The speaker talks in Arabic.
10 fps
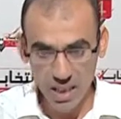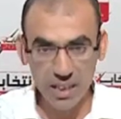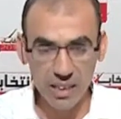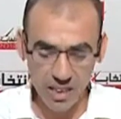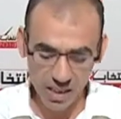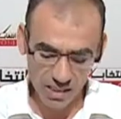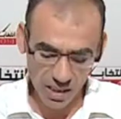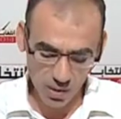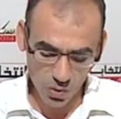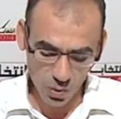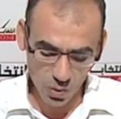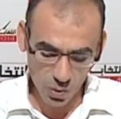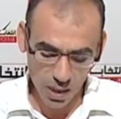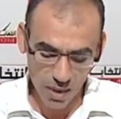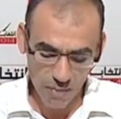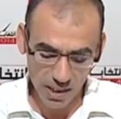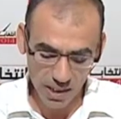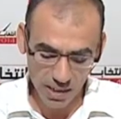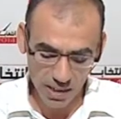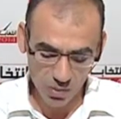أننا سنكون
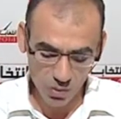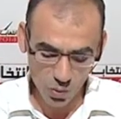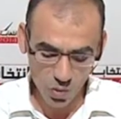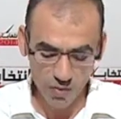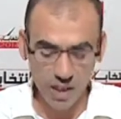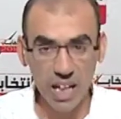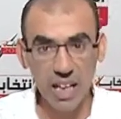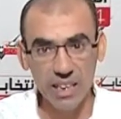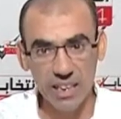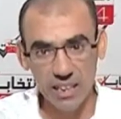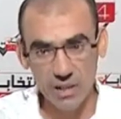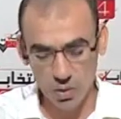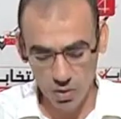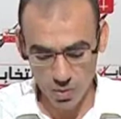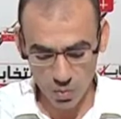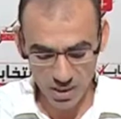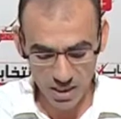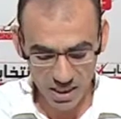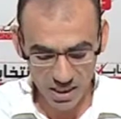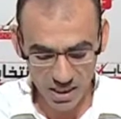عمليين وفعالين
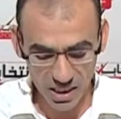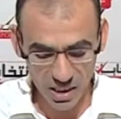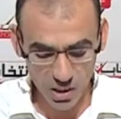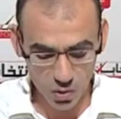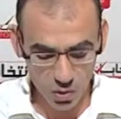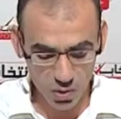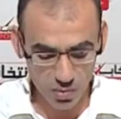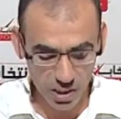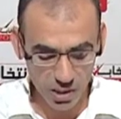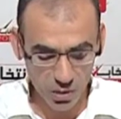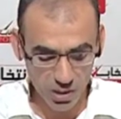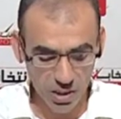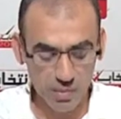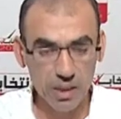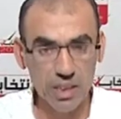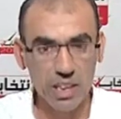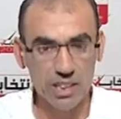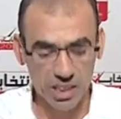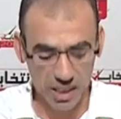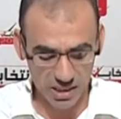ومساندين لكل من يريد بناء
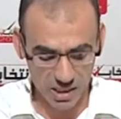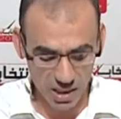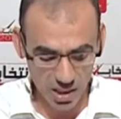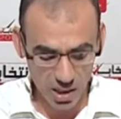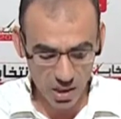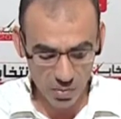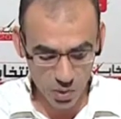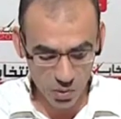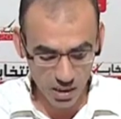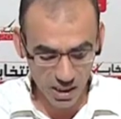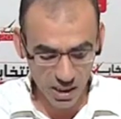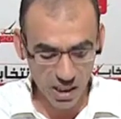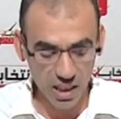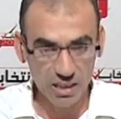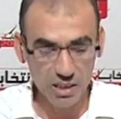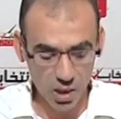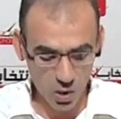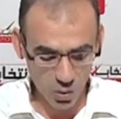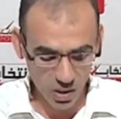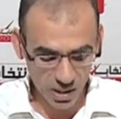جهتنا بكل إخلاص
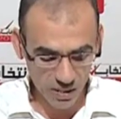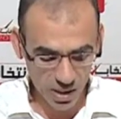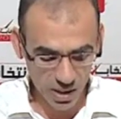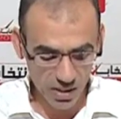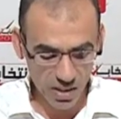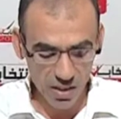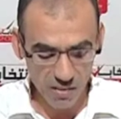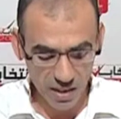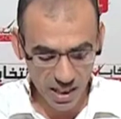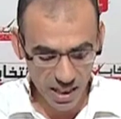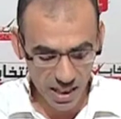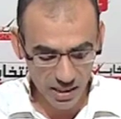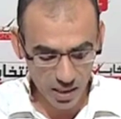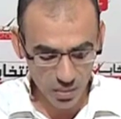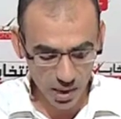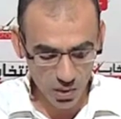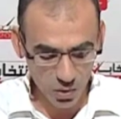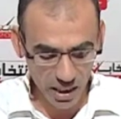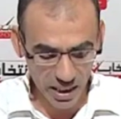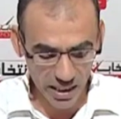وتفان فلا تبخلوا
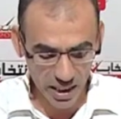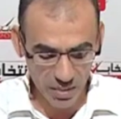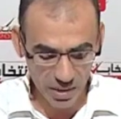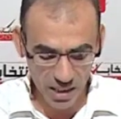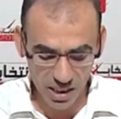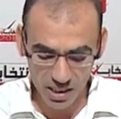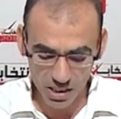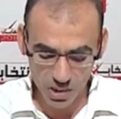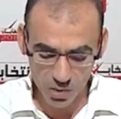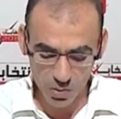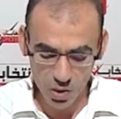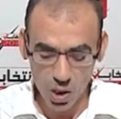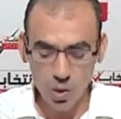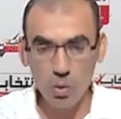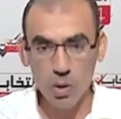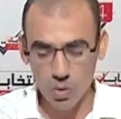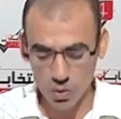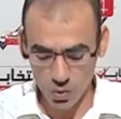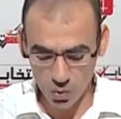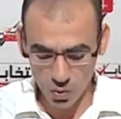علينا بتأييدكم
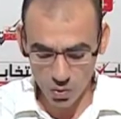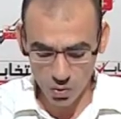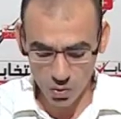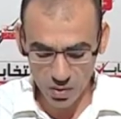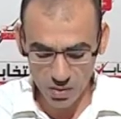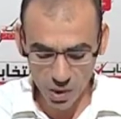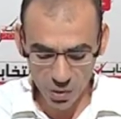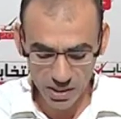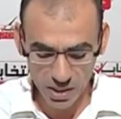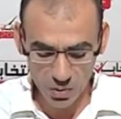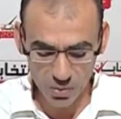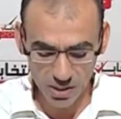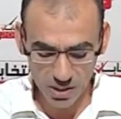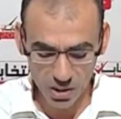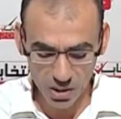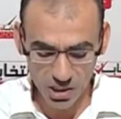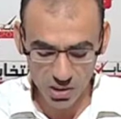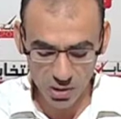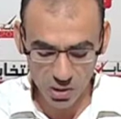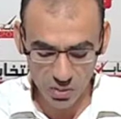وكونوا في الموعد يوم 26
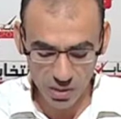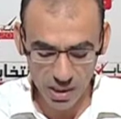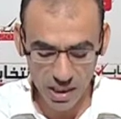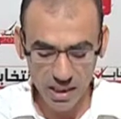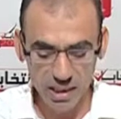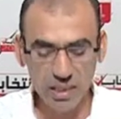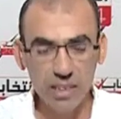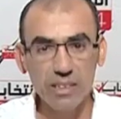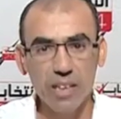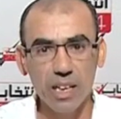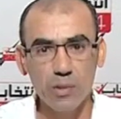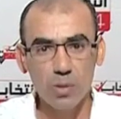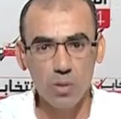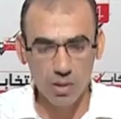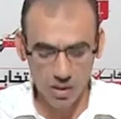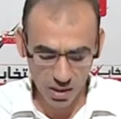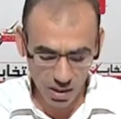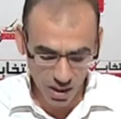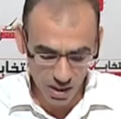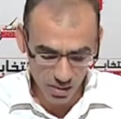أكتوبر لتنتخبوا
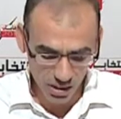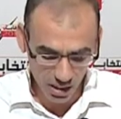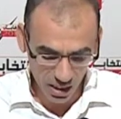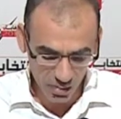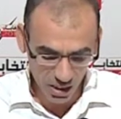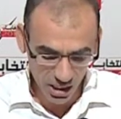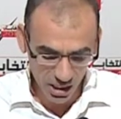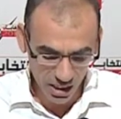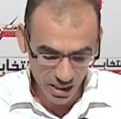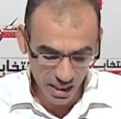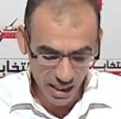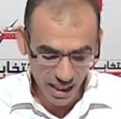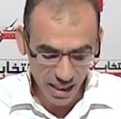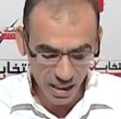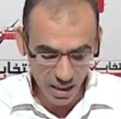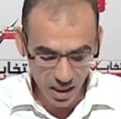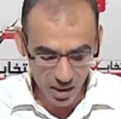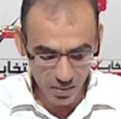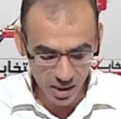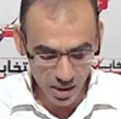القائمة الرقم 20
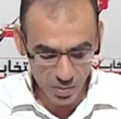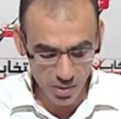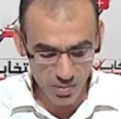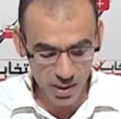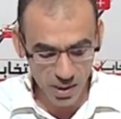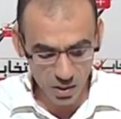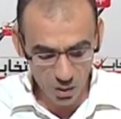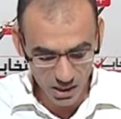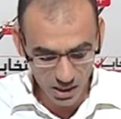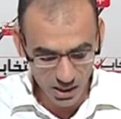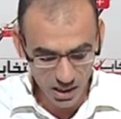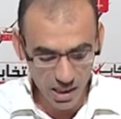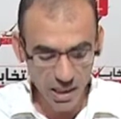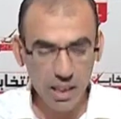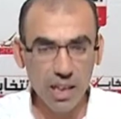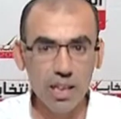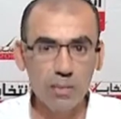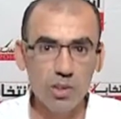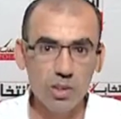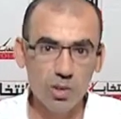قائمة حزب البناء الوطني
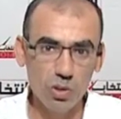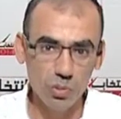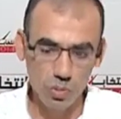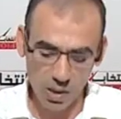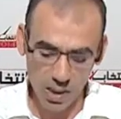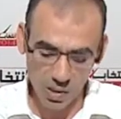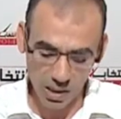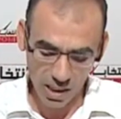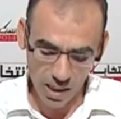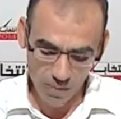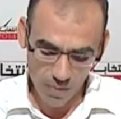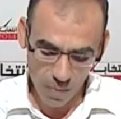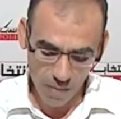قائمة السنبلة والقلم